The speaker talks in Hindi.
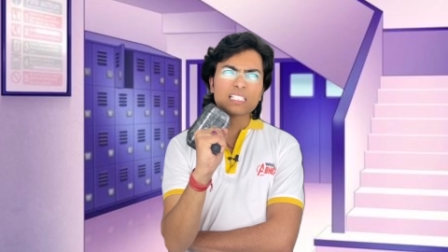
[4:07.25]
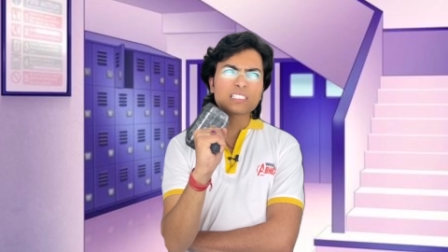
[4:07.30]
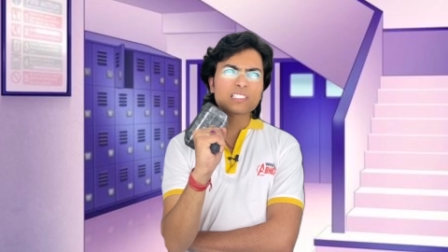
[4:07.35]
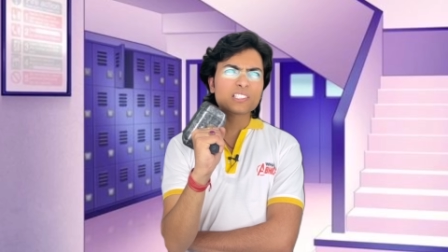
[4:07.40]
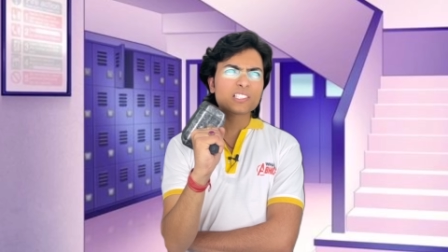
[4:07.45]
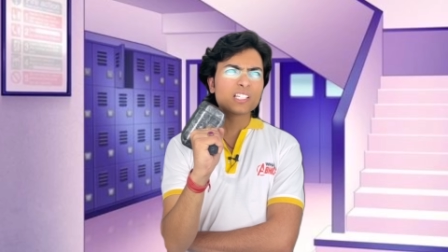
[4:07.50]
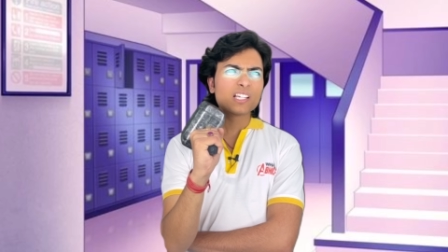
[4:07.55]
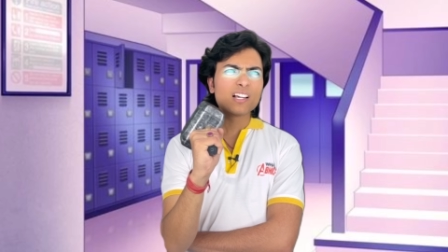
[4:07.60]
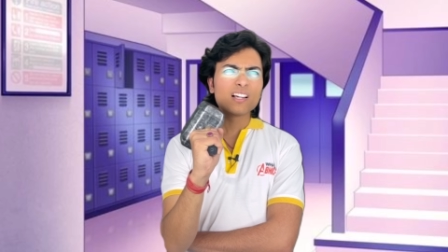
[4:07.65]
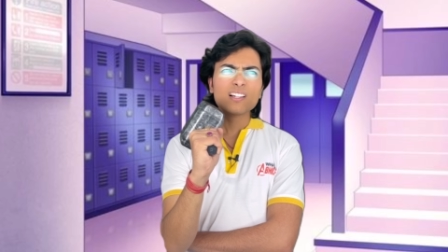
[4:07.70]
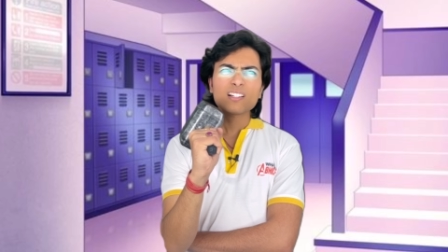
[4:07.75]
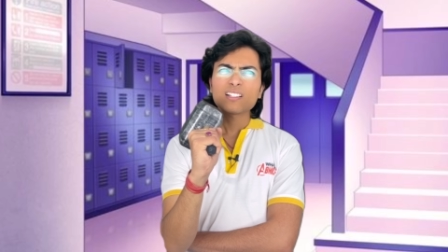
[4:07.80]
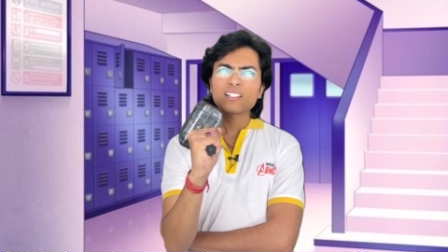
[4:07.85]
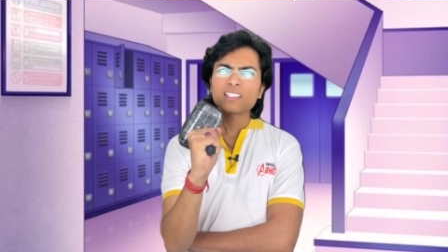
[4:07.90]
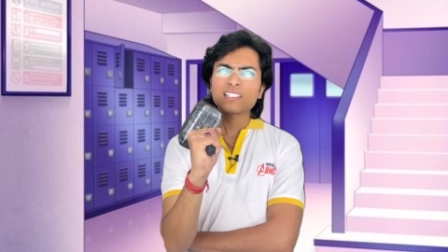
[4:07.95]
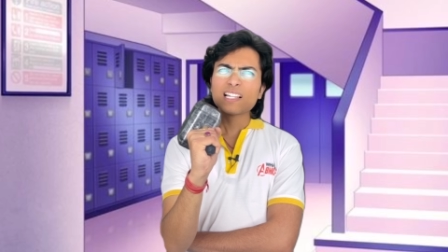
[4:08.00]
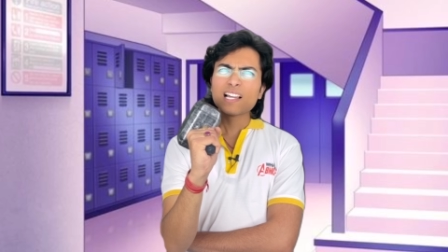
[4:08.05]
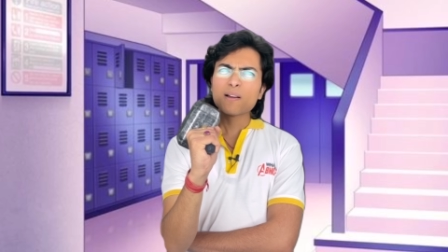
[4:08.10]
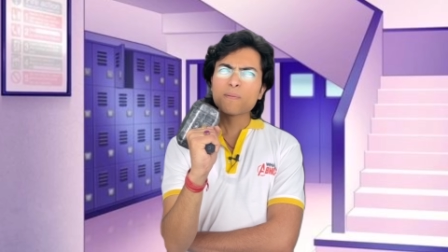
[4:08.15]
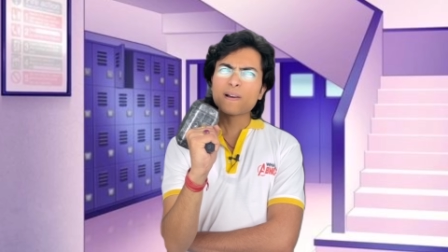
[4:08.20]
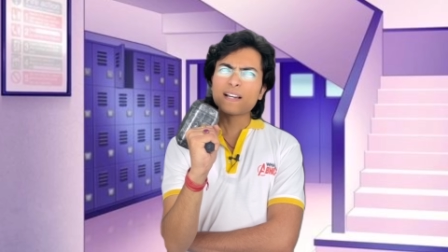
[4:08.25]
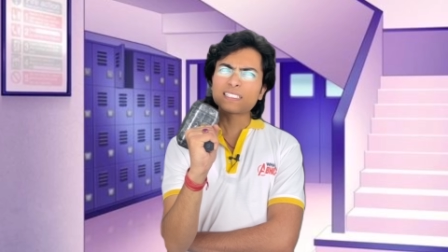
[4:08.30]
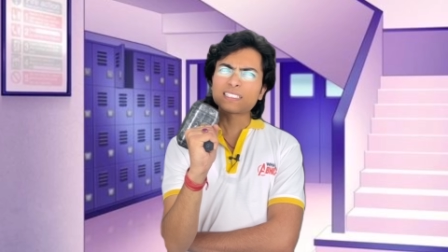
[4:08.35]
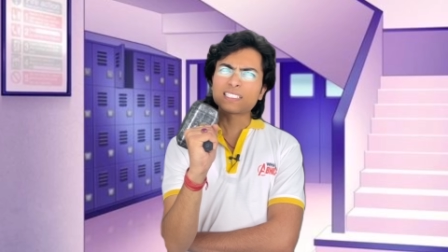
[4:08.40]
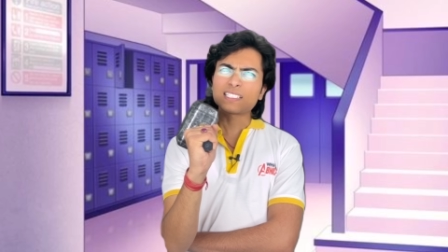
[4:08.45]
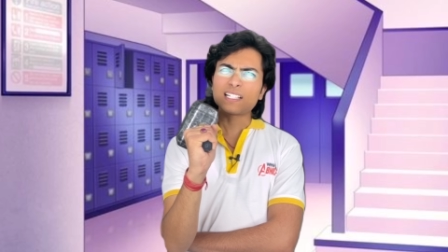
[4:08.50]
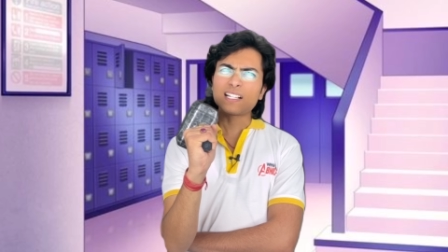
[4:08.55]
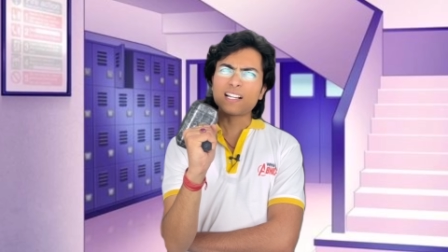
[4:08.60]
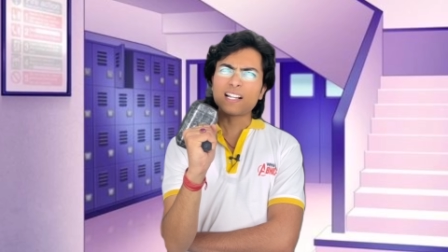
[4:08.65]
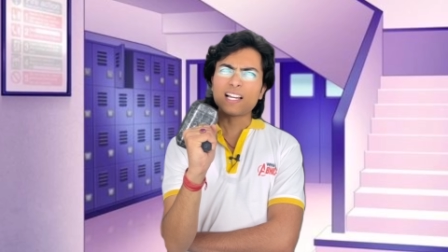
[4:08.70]
अच्छा क्या बात
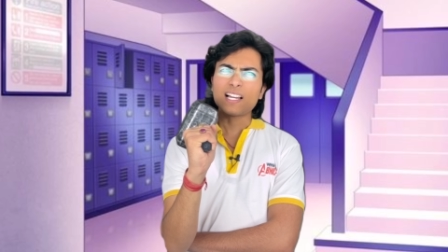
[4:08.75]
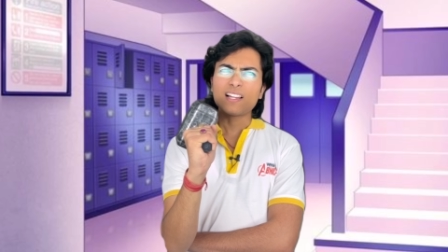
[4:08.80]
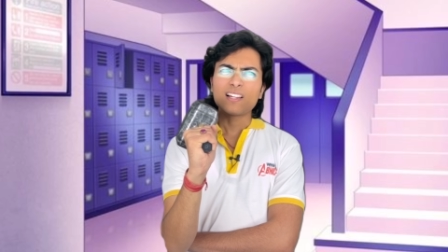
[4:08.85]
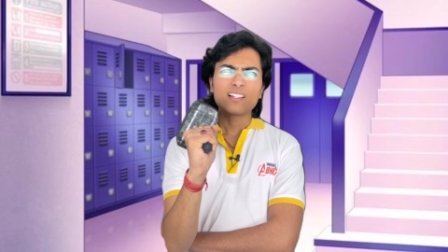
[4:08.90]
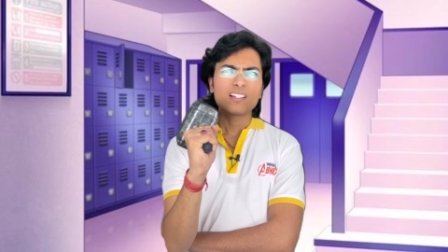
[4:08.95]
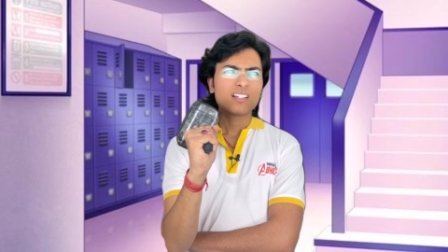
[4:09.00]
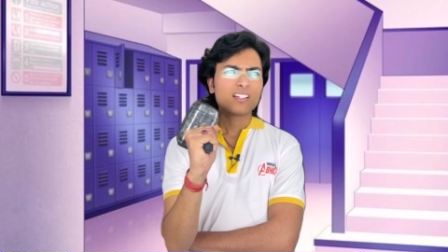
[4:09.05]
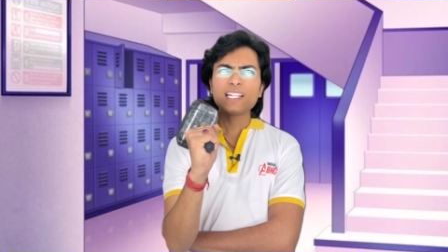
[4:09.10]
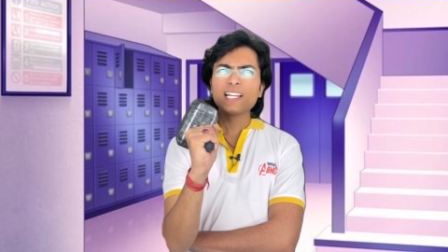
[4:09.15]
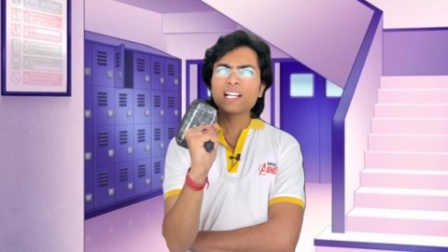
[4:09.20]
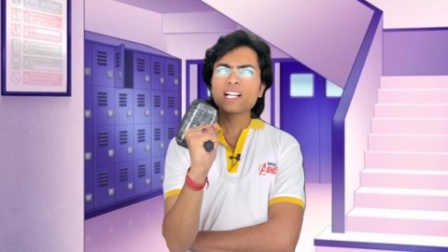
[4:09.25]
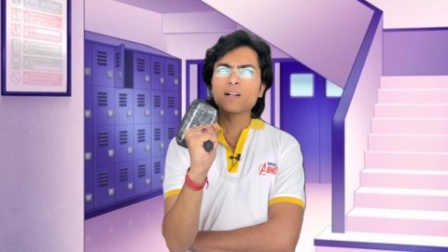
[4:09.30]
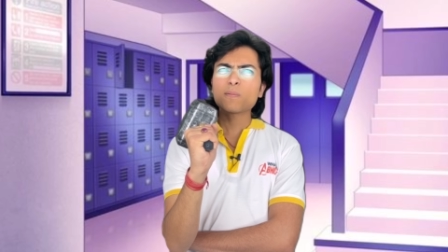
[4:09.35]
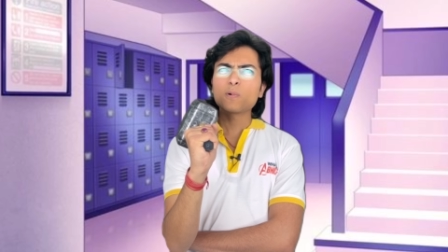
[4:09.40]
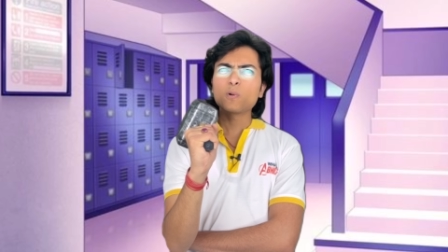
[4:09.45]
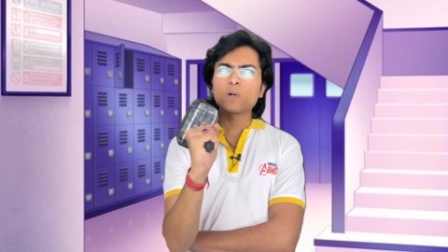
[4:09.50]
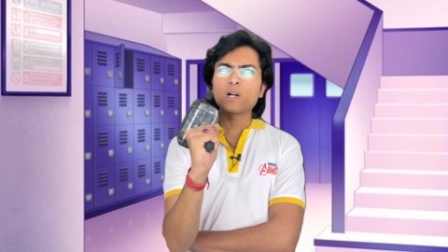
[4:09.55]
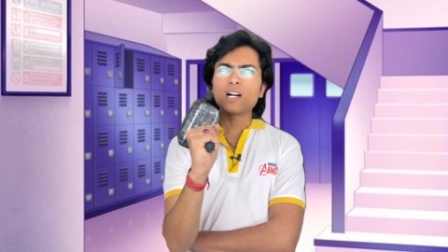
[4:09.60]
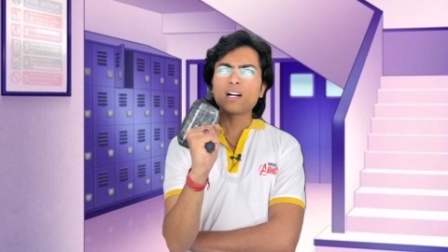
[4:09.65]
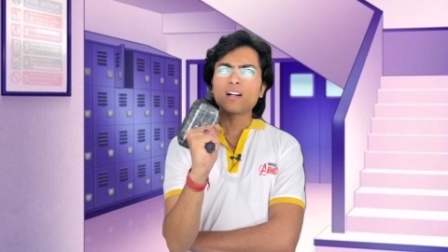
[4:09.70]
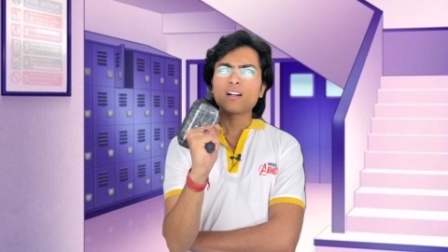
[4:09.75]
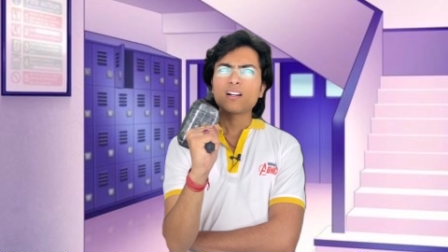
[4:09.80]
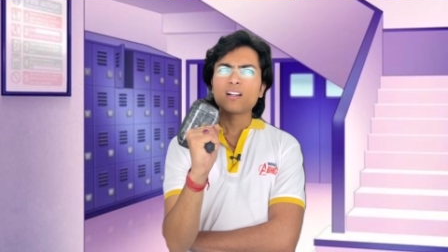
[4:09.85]
कर रहा है ये कब हुआ